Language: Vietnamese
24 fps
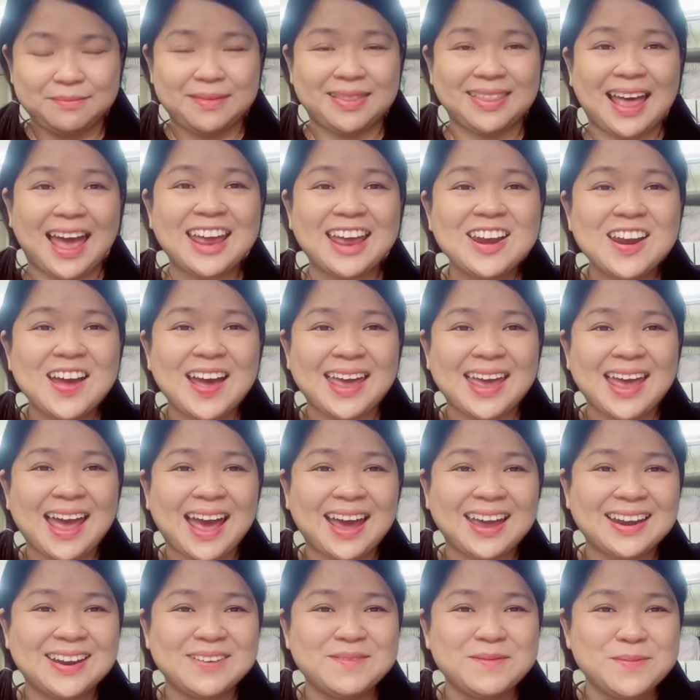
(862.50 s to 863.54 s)
mình thấy nó hay
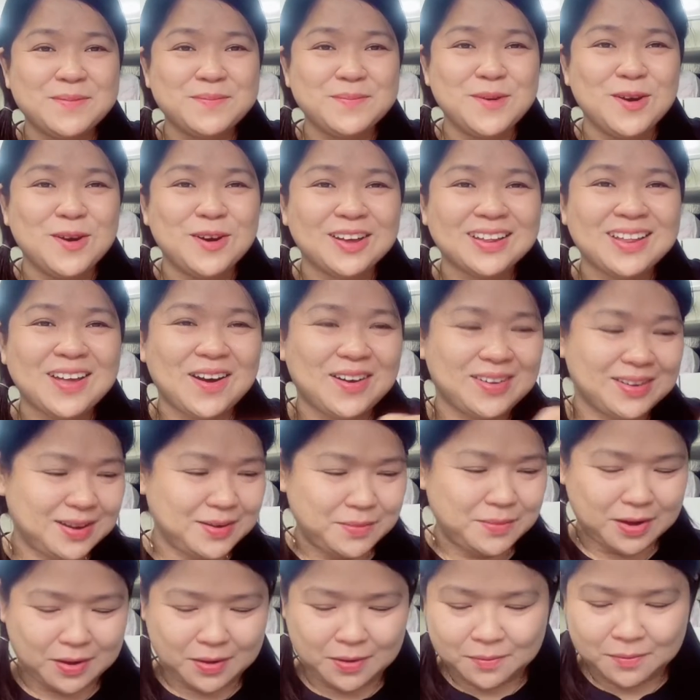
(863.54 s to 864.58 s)
hay nên mình mua thôi chứ
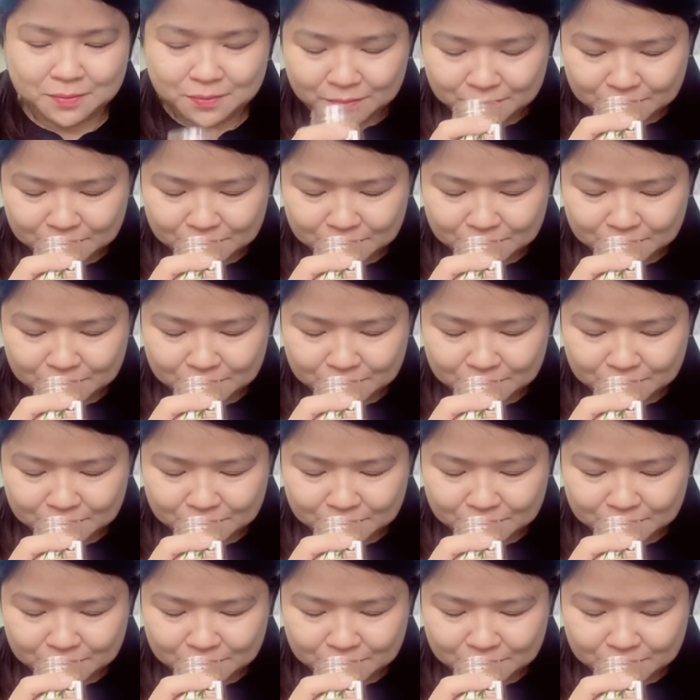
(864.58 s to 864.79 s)
mình